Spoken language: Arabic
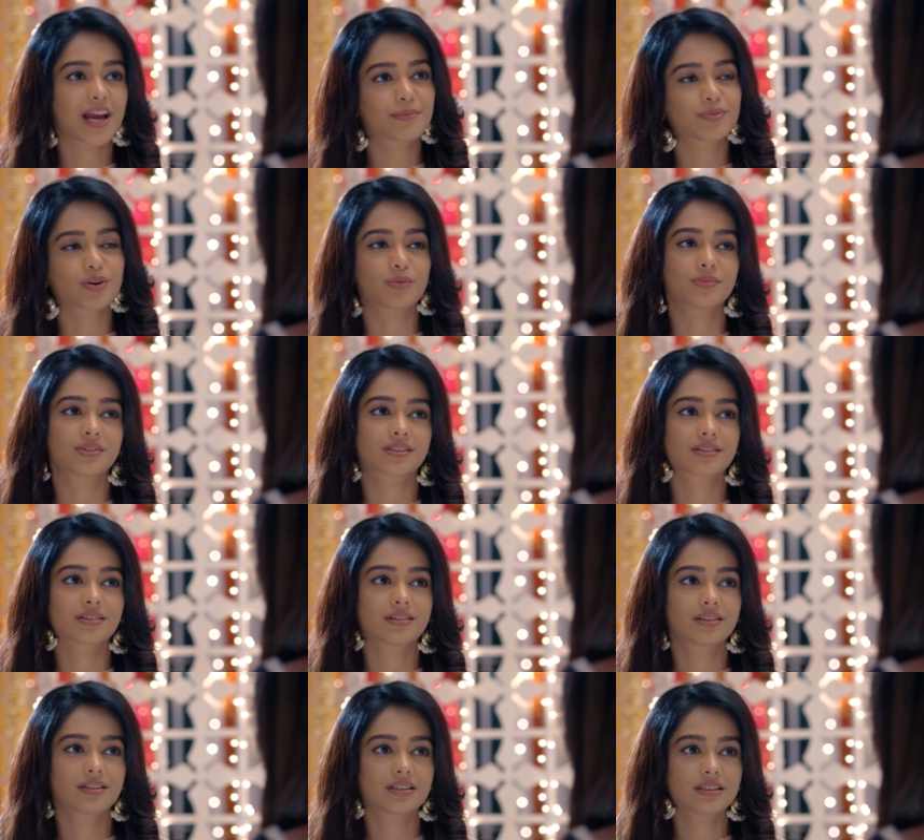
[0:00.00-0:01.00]
أنا بوعدك
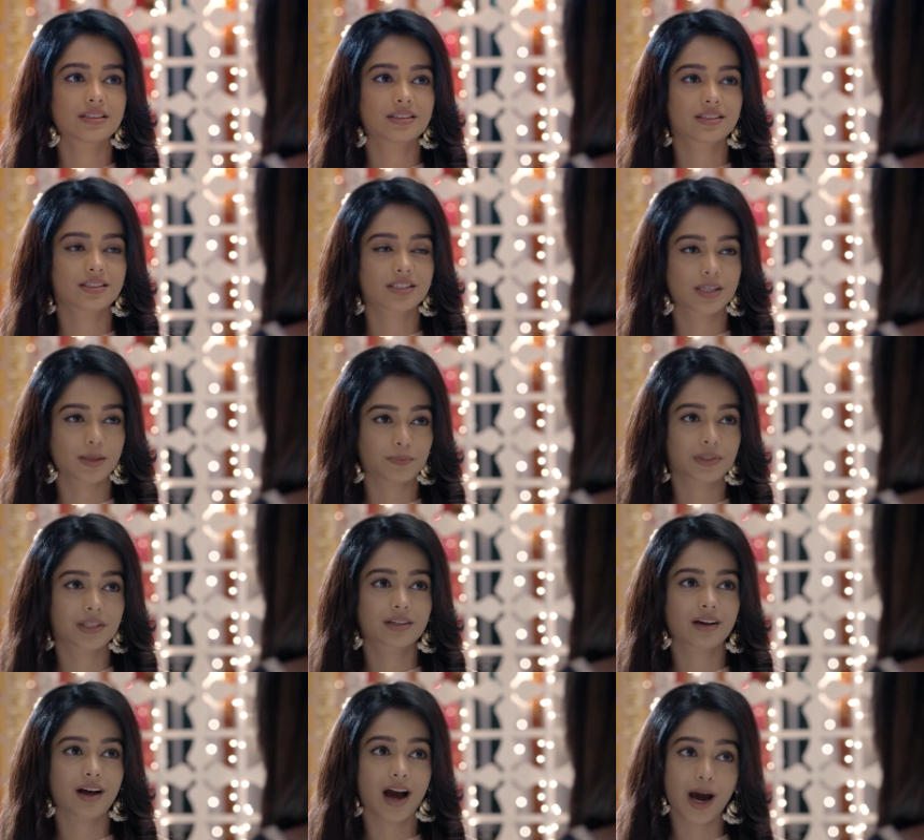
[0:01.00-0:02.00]
إنه
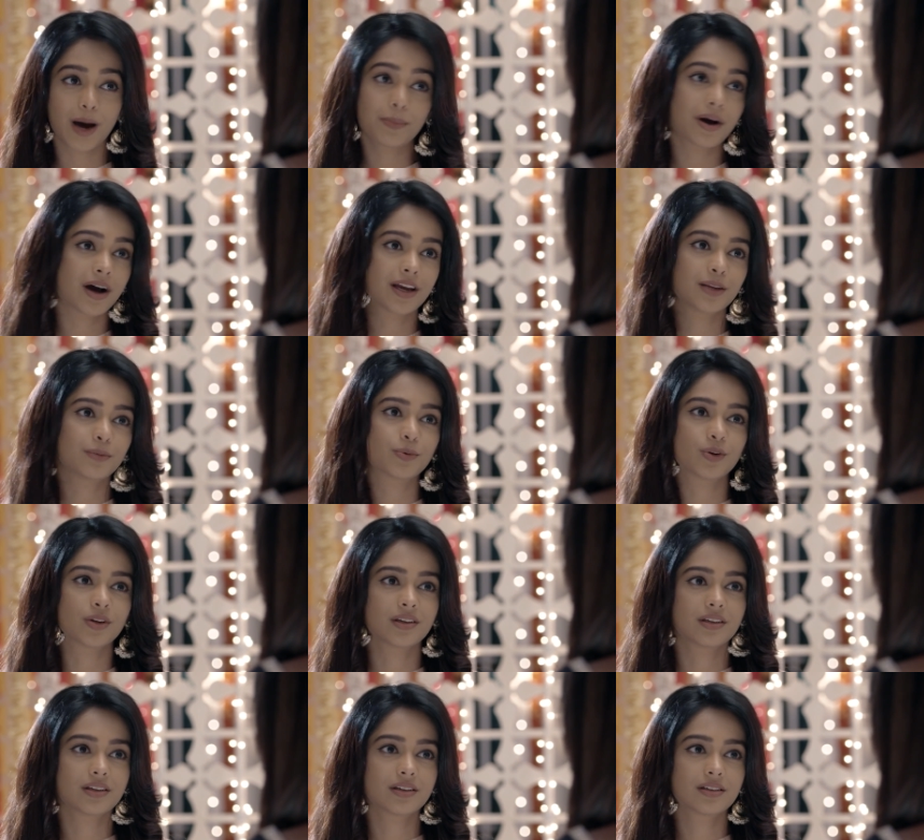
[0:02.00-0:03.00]
أكيد أنا ما رح
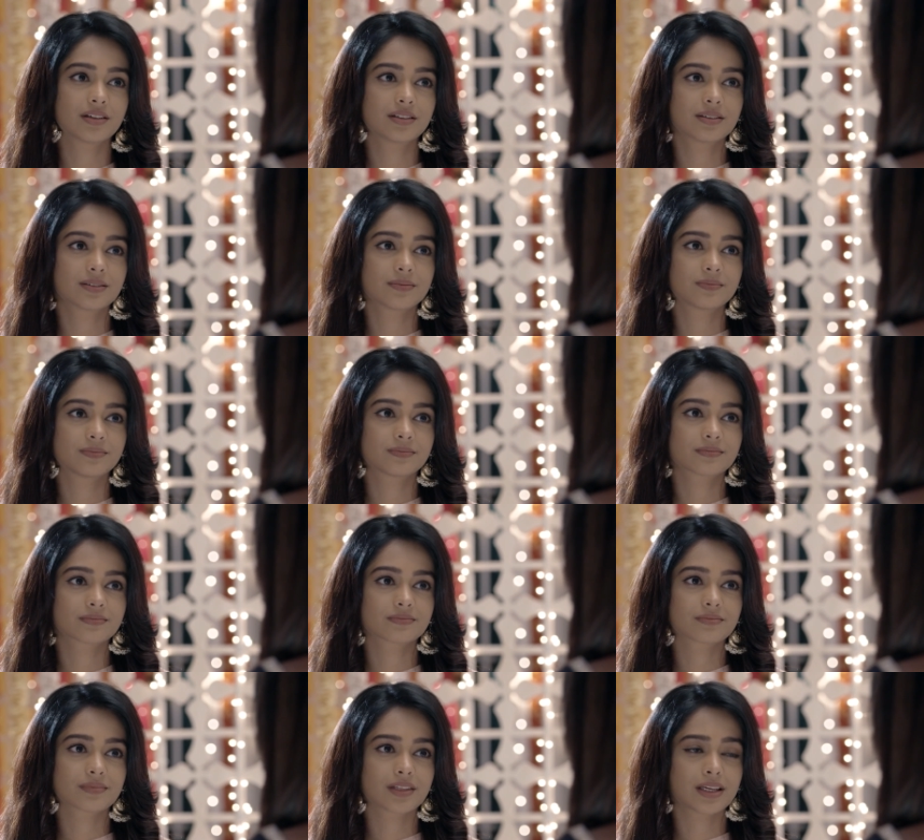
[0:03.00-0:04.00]
أتزوج
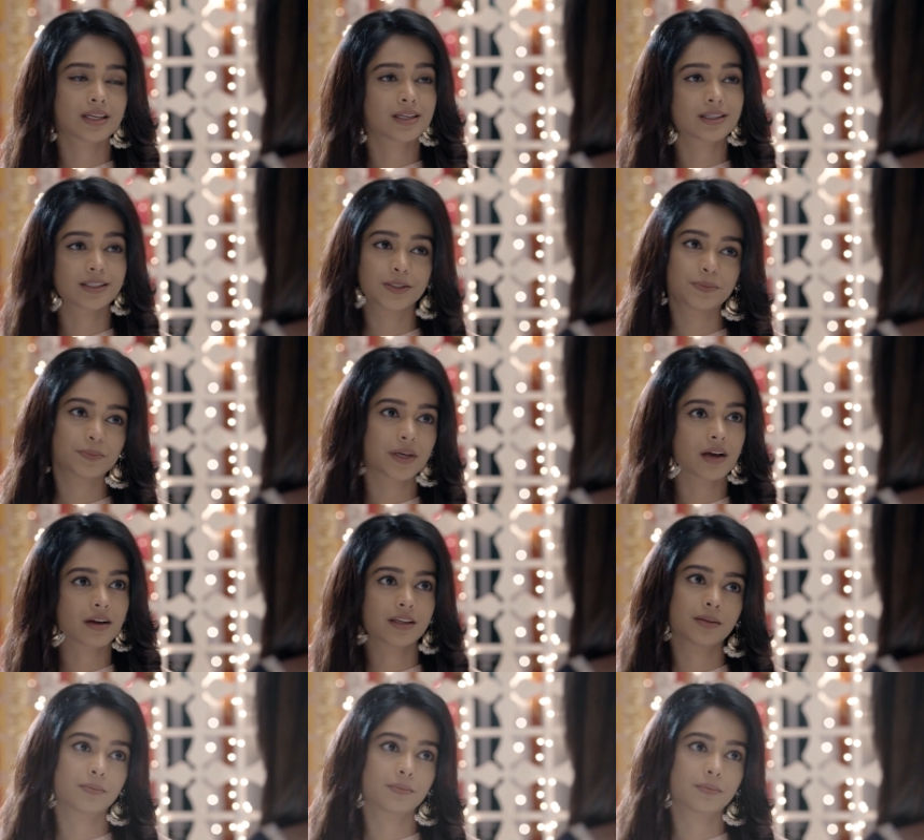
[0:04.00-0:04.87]
هداك الشاب غير